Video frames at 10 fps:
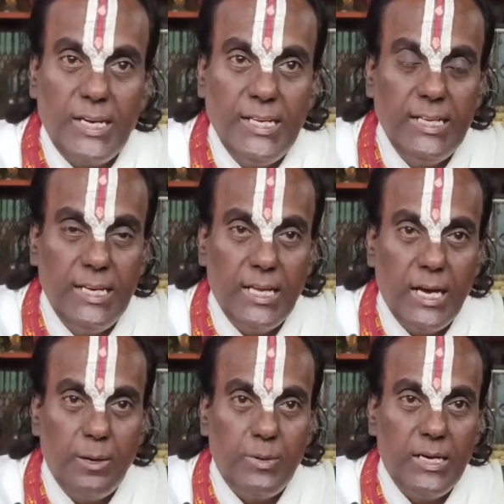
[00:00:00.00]
மழை
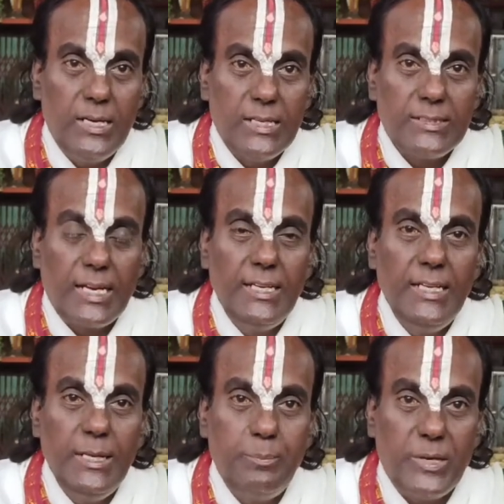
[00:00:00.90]
இல்லாமல்
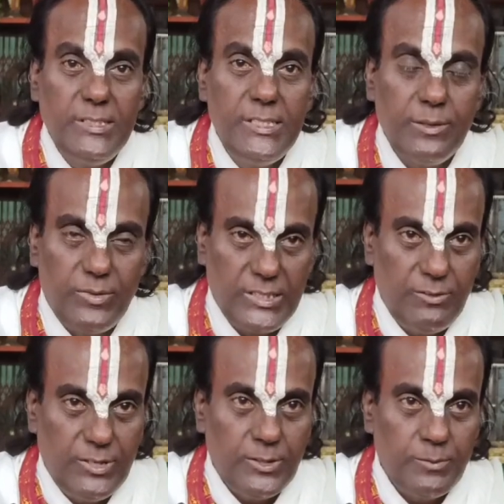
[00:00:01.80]
தண்ணீர் பஞ்சம்
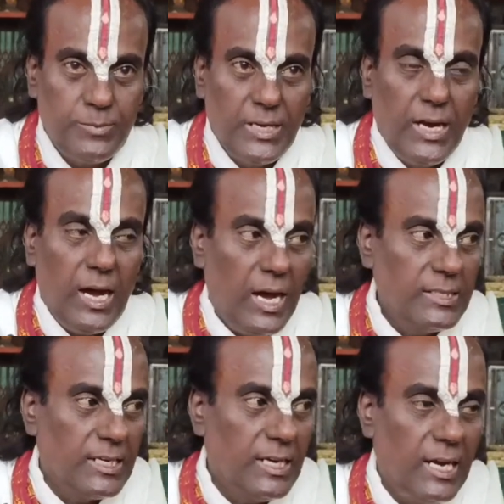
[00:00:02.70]
வந்துவிடும்
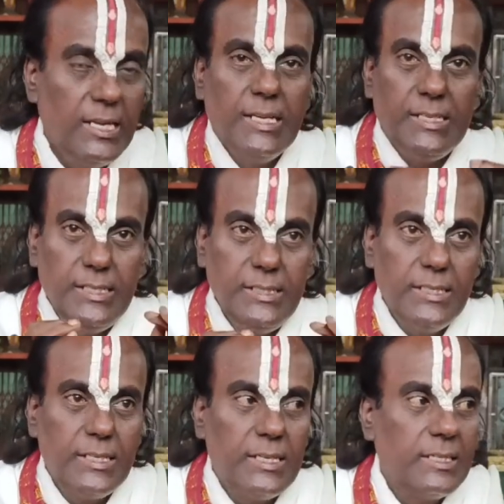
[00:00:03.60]
ஆதலால்
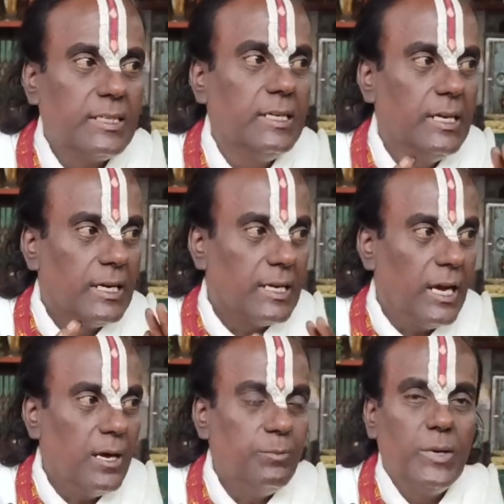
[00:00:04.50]
இந்திரனுக்கு
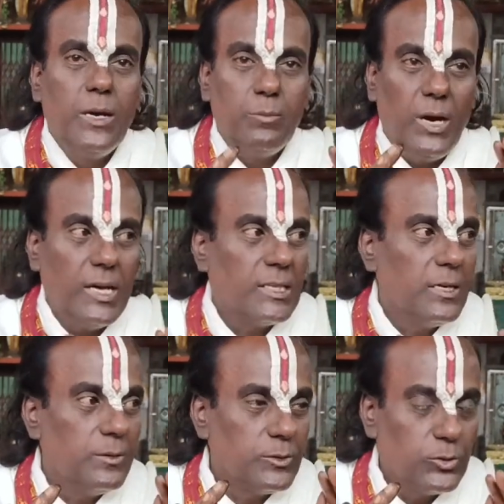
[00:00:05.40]
நாம்
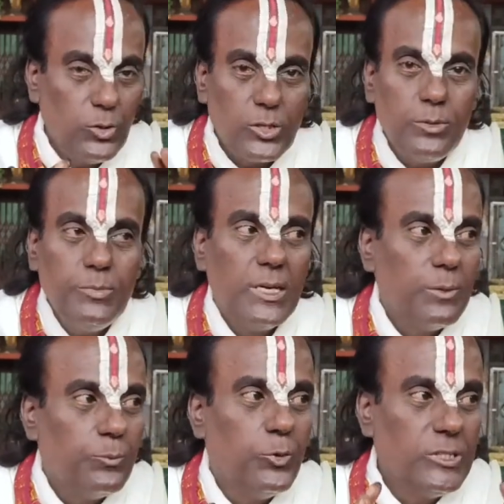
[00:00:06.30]
மாதந்தோறும்
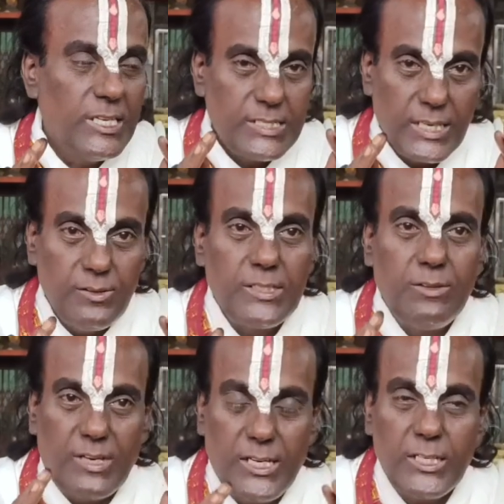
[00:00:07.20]
பூஜை
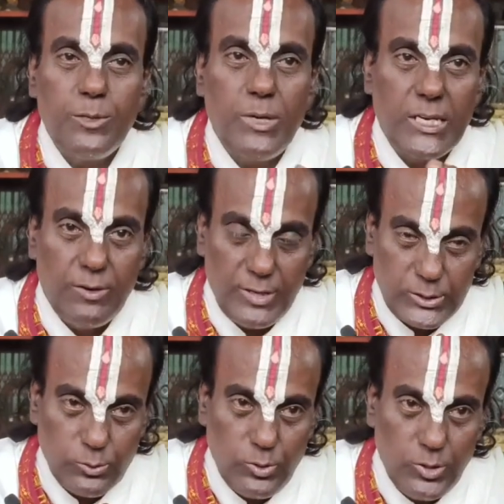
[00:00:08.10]
செய்வது வழக்கமாக
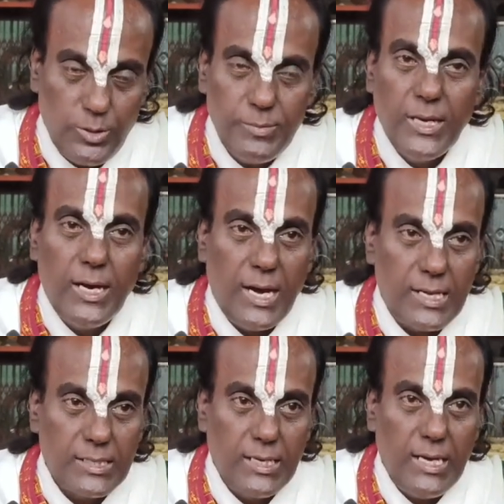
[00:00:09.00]
வைத்துள்ளோம்
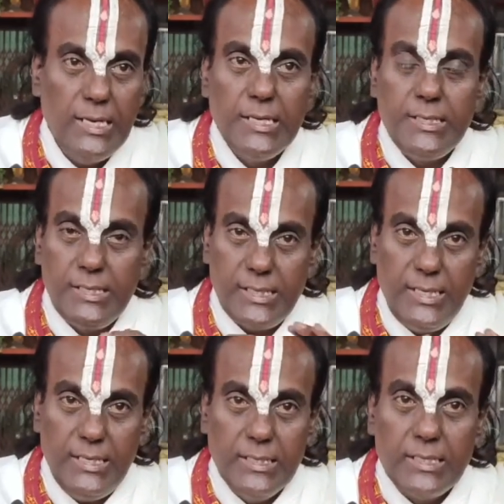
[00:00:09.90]
ஆதலால்
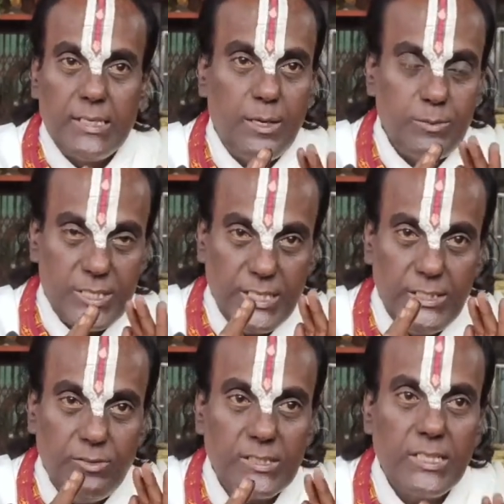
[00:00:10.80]
இதை நாம்
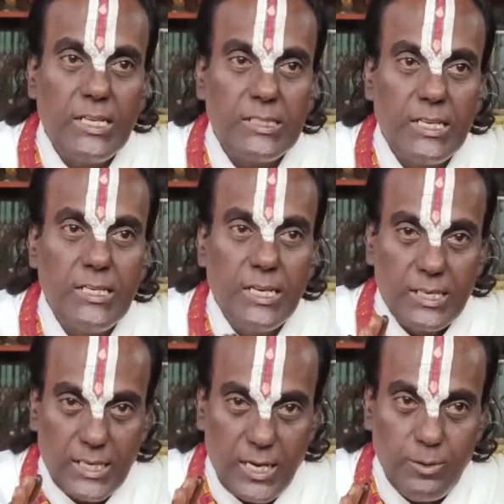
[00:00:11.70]
செய்து வந்தால்தான்
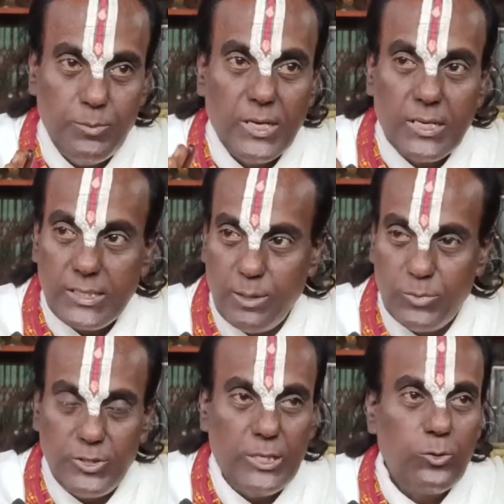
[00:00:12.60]
நாம்
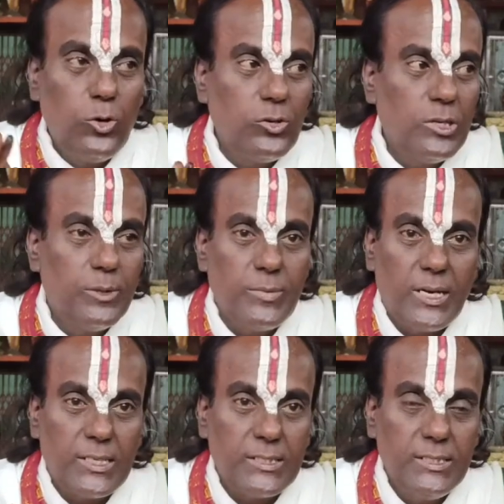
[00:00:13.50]
நம்மளுடைய
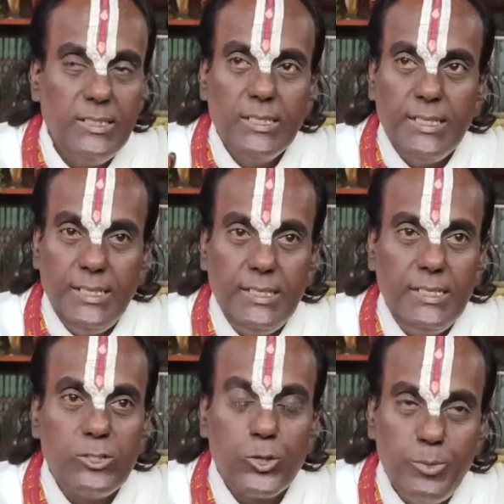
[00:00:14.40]
கோகுலமானது
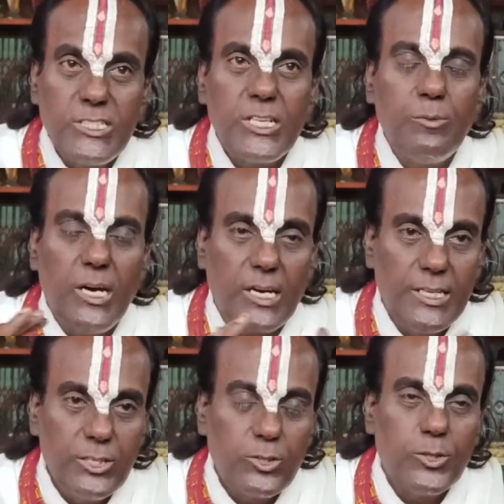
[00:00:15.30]
இங்கே சுபிட்சமாக
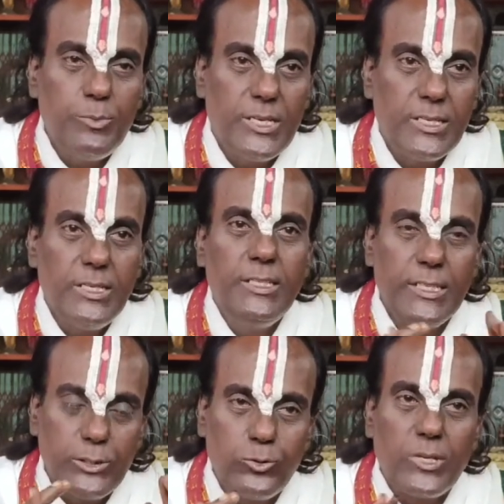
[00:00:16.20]
இருக்கும் என்று
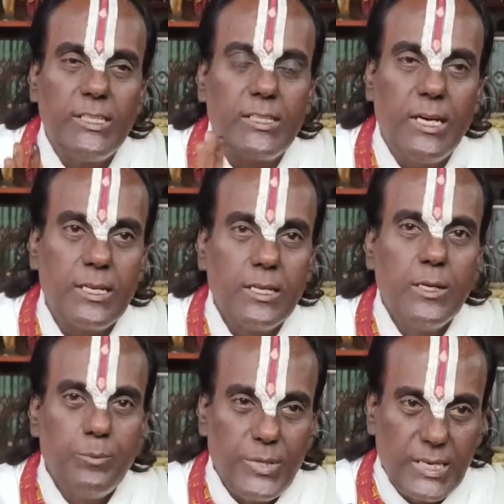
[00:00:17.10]
எடுத்துரைத்தார்
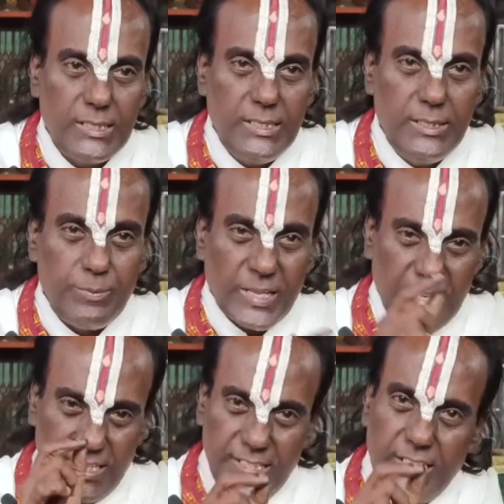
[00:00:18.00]
பிறகு
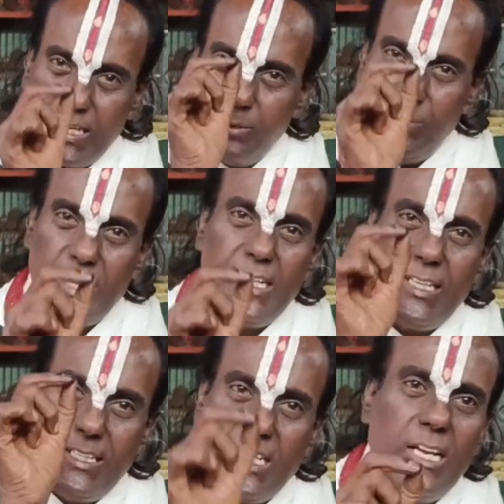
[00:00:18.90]
இந்திரன்
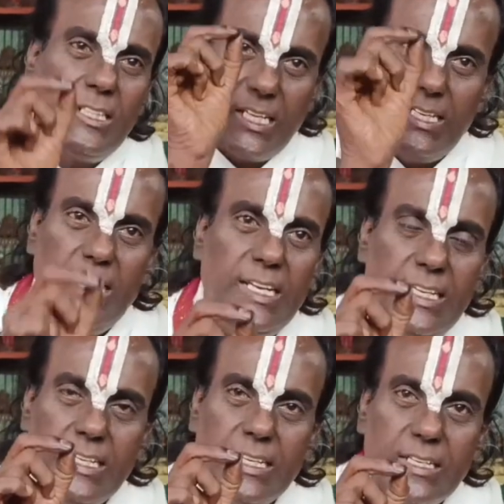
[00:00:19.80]
மிரட்டித்தான்
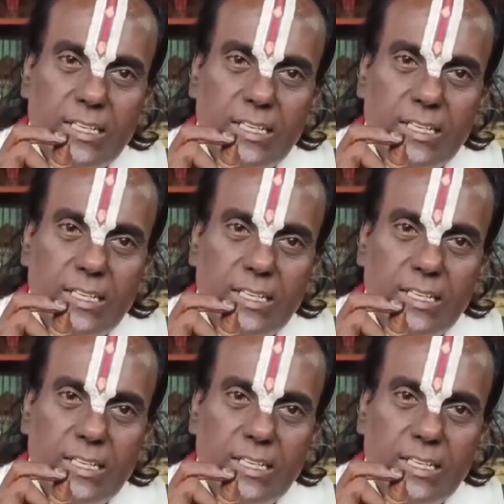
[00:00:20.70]
தங்களை